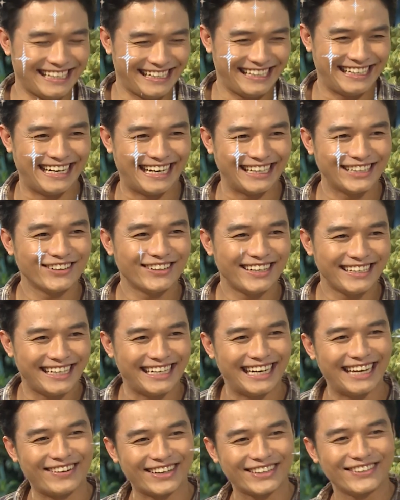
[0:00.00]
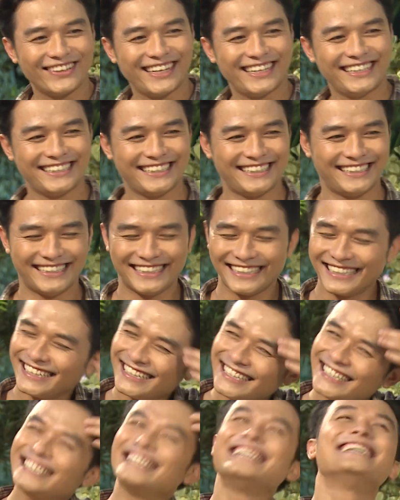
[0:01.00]
nhìn lại tôi đi, nhìn lại mặt tôi đi.
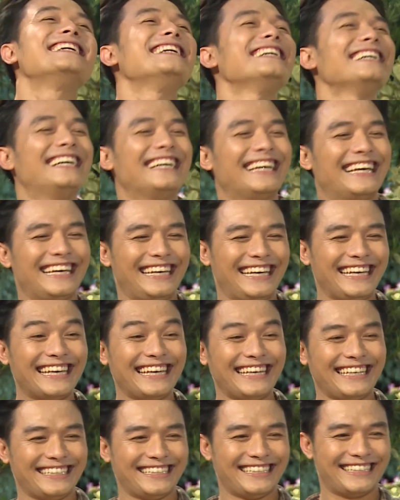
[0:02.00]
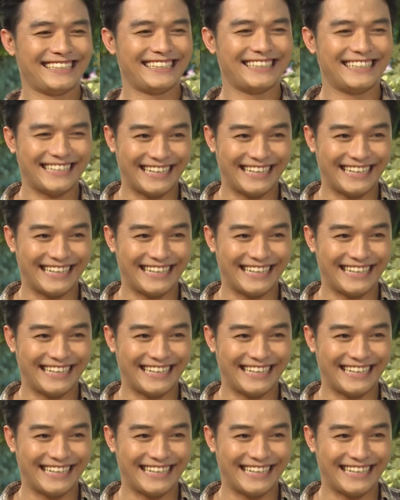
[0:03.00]
Đẹp á, mặt đẹp